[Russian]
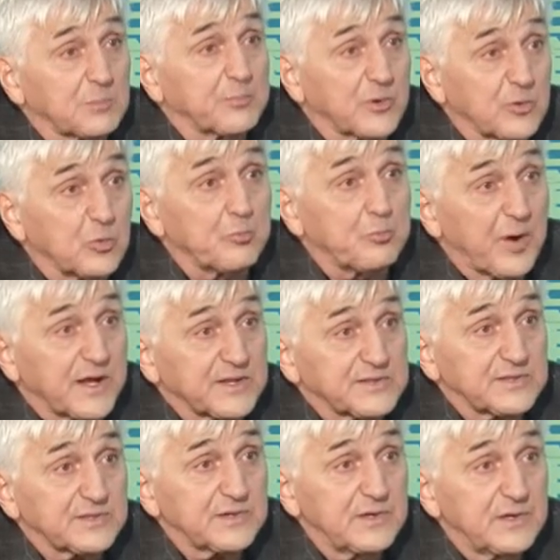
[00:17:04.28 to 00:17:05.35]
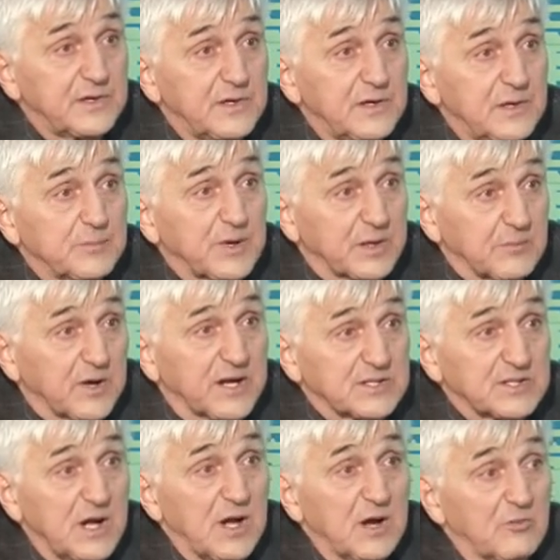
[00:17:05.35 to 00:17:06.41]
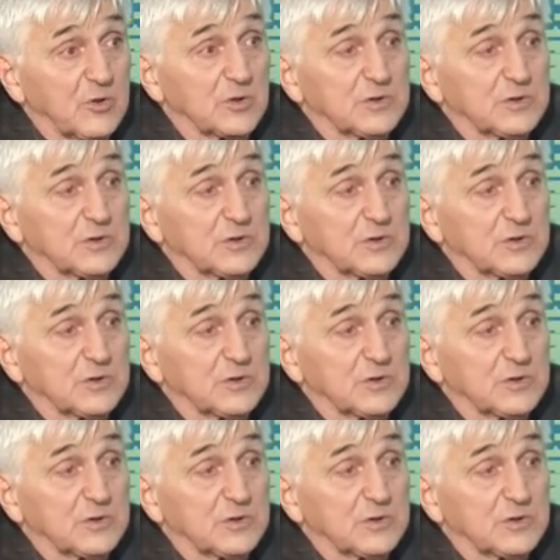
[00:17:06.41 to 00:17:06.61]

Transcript: покупать. Понимаешь? И вот, на